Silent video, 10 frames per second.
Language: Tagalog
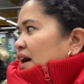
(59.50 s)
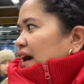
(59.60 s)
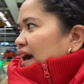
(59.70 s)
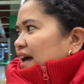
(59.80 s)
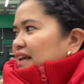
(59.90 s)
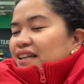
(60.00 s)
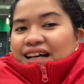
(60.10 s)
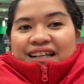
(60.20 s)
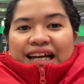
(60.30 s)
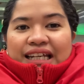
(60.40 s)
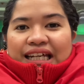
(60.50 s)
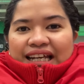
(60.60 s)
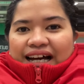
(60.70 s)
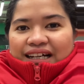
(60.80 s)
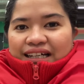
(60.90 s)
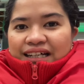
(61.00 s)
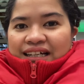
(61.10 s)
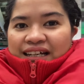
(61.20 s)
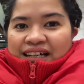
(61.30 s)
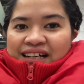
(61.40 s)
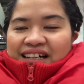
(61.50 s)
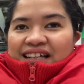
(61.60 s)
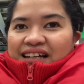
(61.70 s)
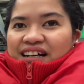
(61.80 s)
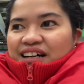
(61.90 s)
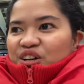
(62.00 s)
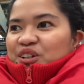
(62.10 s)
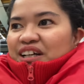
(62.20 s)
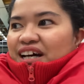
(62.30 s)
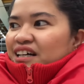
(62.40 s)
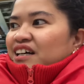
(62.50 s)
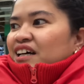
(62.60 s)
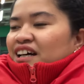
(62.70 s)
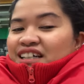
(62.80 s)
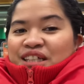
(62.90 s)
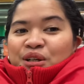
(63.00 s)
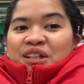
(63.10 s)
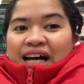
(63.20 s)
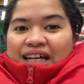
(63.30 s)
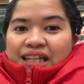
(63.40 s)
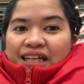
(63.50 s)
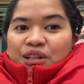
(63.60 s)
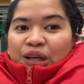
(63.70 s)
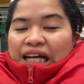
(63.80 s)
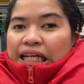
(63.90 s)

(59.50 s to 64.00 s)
and daninang Rona. Si Rona ang hindi nyo lagi